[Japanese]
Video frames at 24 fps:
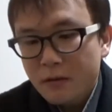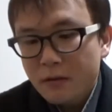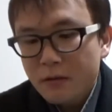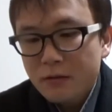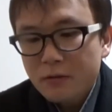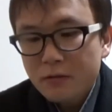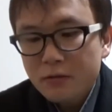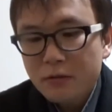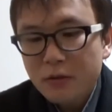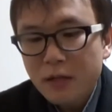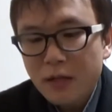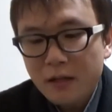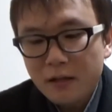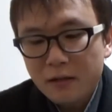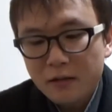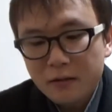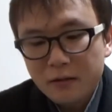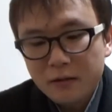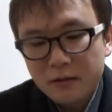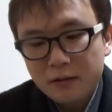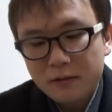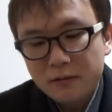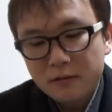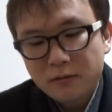普段
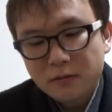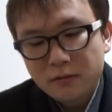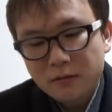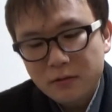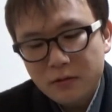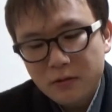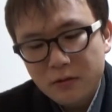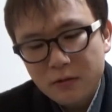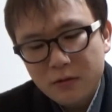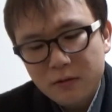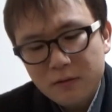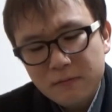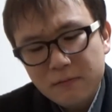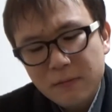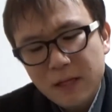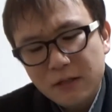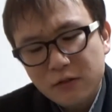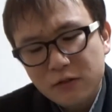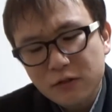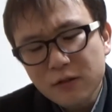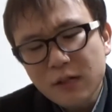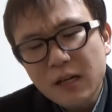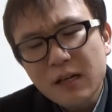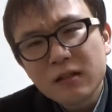まあ
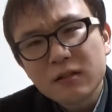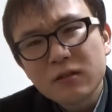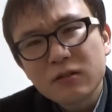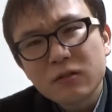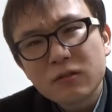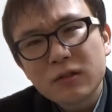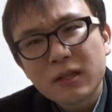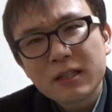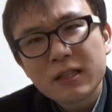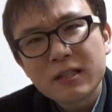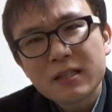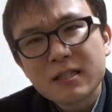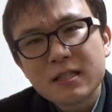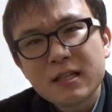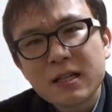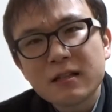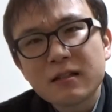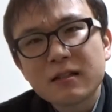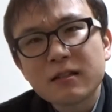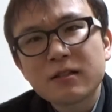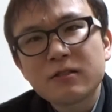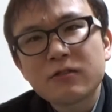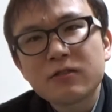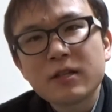グランとかで
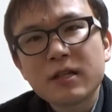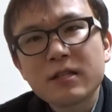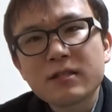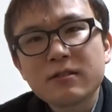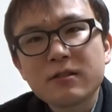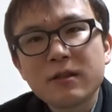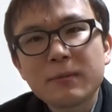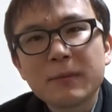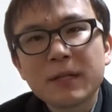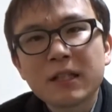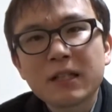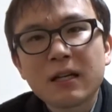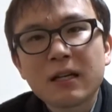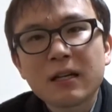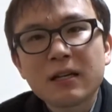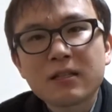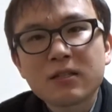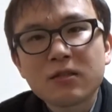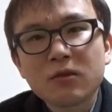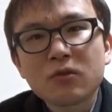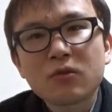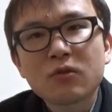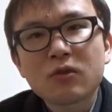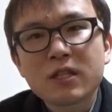使ってるやつはまた
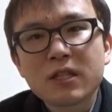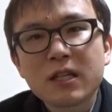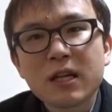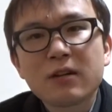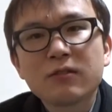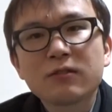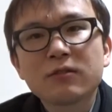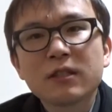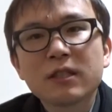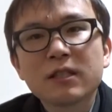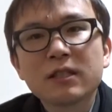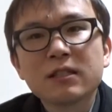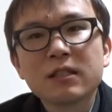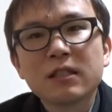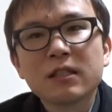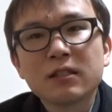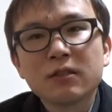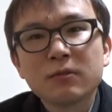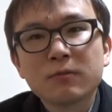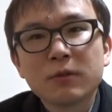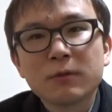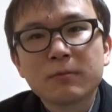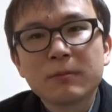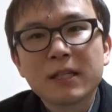ちょっと違うんですけれど
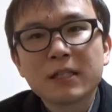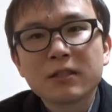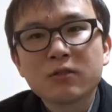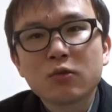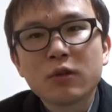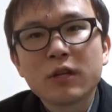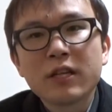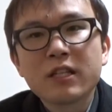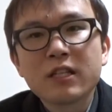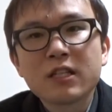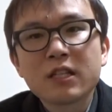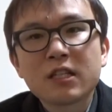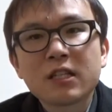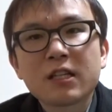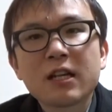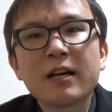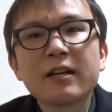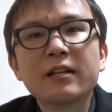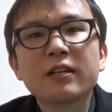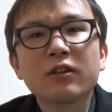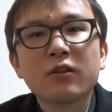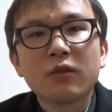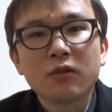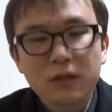もまあそれに近
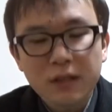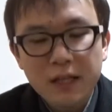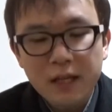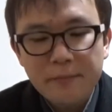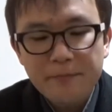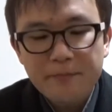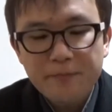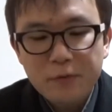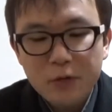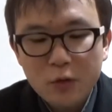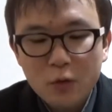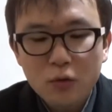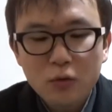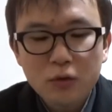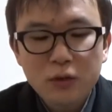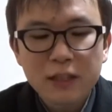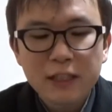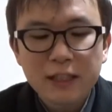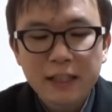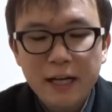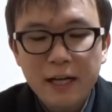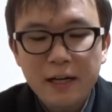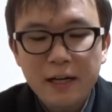いような大きな